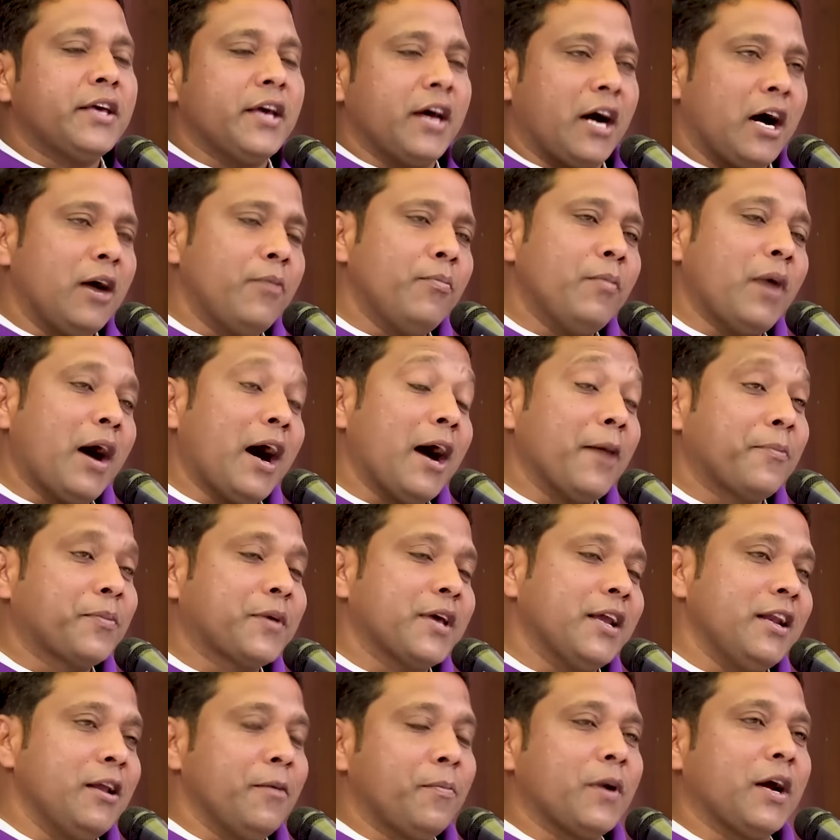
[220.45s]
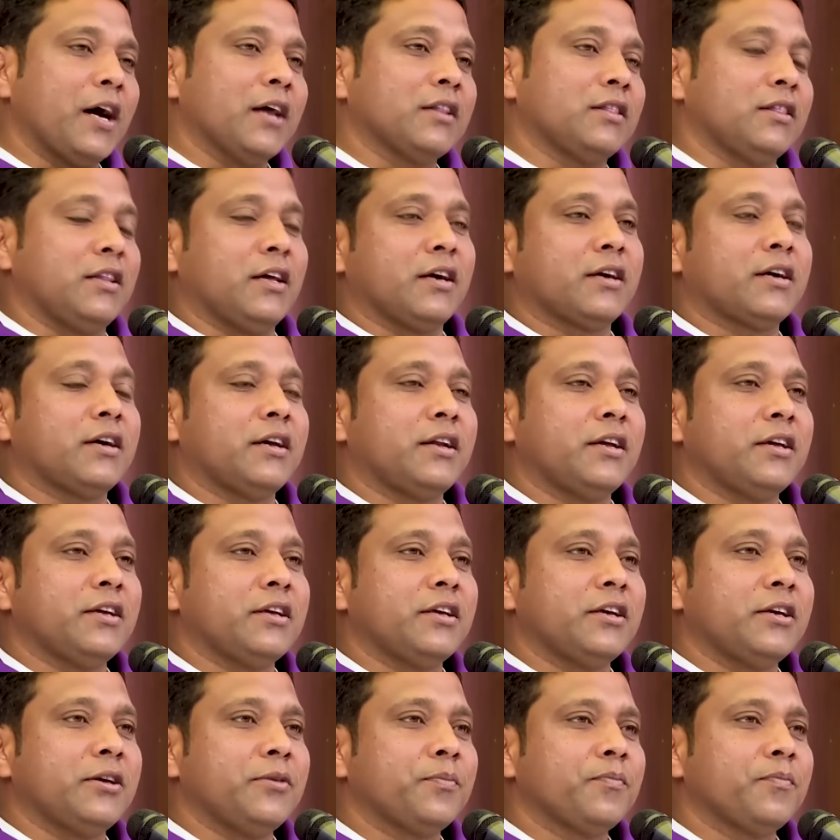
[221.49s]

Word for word: हम आपके लिए प्रार्थना करेंगे